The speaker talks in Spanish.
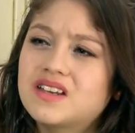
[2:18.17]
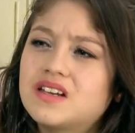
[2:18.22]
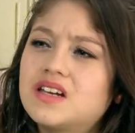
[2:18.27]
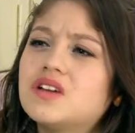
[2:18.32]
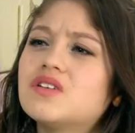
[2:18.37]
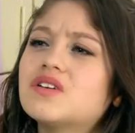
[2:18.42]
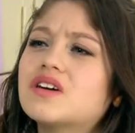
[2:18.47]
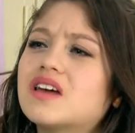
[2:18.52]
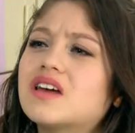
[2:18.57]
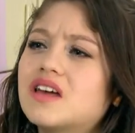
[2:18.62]

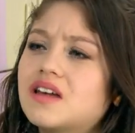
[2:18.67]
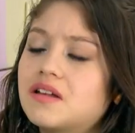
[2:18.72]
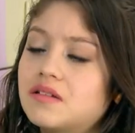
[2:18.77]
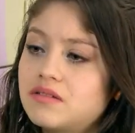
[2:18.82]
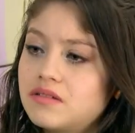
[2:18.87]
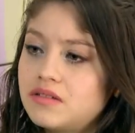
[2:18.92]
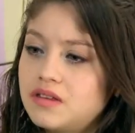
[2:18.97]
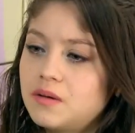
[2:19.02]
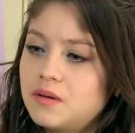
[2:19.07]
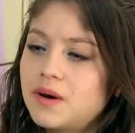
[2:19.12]
quiero que
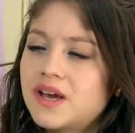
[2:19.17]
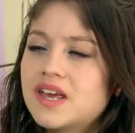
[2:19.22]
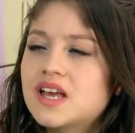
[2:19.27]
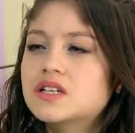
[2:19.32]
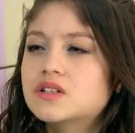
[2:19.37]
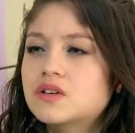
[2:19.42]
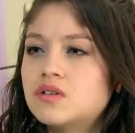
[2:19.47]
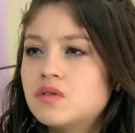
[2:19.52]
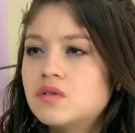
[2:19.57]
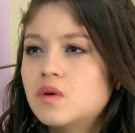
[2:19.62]
te
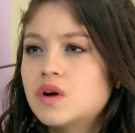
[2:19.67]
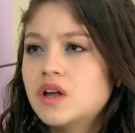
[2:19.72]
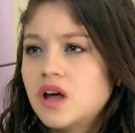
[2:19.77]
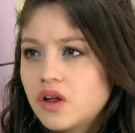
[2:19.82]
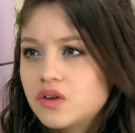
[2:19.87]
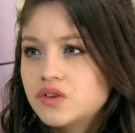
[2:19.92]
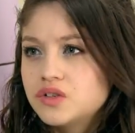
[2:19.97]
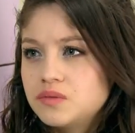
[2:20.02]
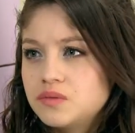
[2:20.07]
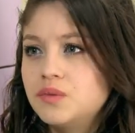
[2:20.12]
vayas con
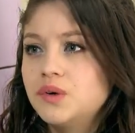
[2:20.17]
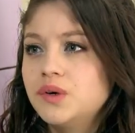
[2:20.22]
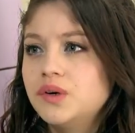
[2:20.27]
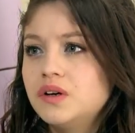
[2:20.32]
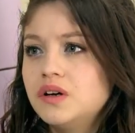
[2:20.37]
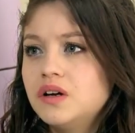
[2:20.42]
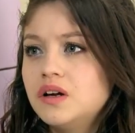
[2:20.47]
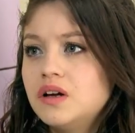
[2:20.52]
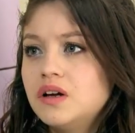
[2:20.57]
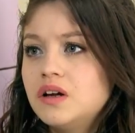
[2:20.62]
cuidado, Simón.
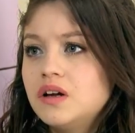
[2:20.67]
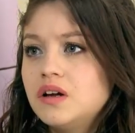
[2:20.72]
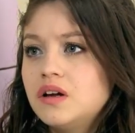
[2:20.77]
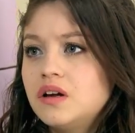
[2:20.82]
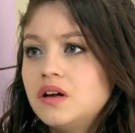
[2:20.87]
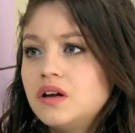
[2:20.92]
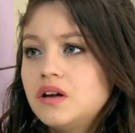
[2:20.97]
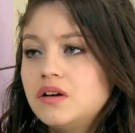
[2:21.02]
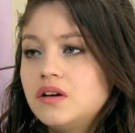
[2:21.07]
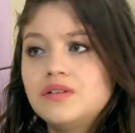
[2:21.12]

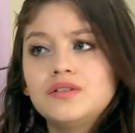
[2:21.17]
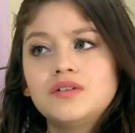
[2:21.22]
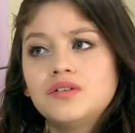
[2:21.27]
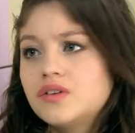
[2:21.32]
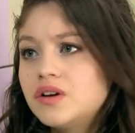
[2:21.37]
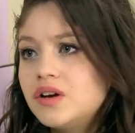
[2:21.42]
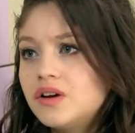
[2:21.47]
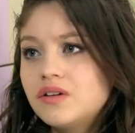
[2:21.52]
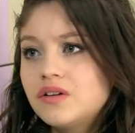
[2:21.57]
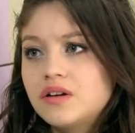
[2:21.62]

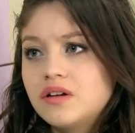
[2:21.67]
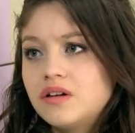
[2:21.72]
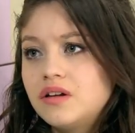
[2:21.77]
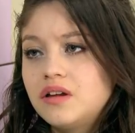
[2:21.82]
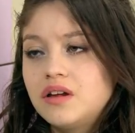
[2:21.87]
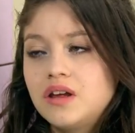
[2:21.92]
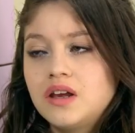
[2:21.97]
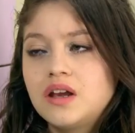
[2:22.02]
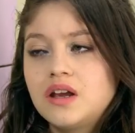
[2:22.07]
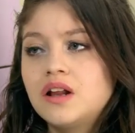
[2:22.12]
No quiero
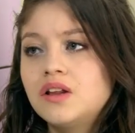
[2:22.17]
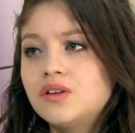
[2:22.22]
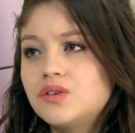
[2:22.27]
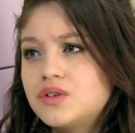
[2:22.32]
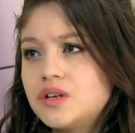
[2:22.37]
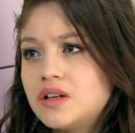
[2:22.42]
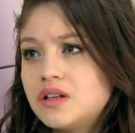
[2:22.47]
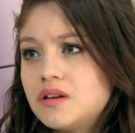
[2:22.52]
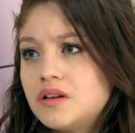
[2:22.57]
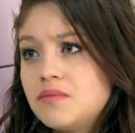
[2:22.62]
que hieran
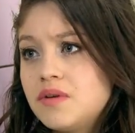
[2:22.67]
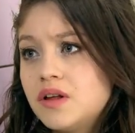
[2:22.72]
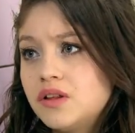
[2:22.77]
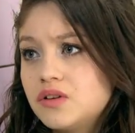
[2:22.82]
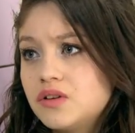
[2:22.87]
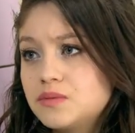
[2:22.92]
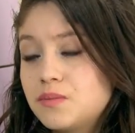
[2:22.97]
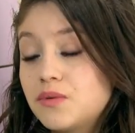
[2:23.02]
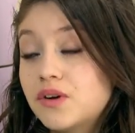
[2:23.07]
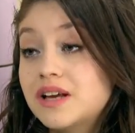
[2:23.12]
tus
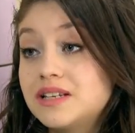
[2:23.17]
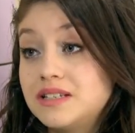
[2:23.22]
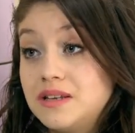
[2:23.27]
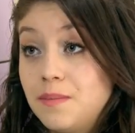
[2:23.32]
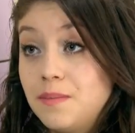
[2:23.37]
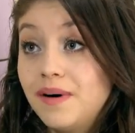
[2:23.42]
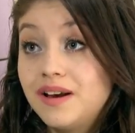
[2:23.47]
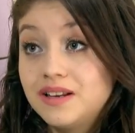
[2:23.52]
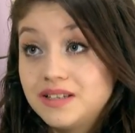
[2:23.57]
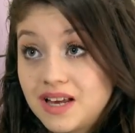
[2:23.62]
sentimientos, porque si
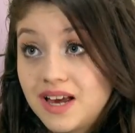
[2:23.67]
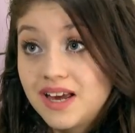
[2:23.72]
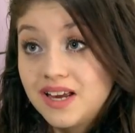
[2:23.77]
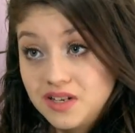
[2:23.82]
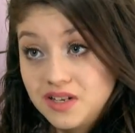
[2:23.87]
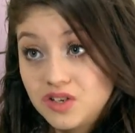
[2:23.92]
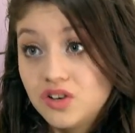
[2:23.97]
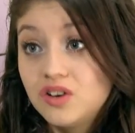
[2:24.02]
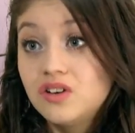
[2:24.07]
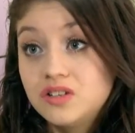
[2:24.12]
pasa
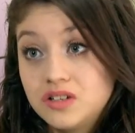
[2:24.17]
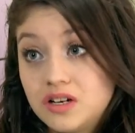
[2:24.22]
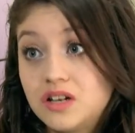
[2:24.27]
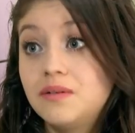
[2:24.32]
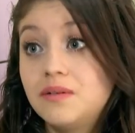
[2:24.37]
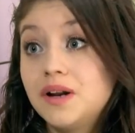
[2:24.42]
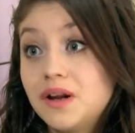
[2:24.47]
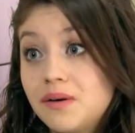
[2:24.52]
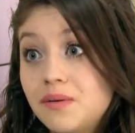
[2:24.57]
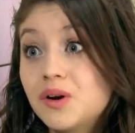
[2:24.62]
eso, se
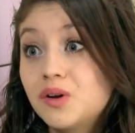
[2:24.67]
lo van a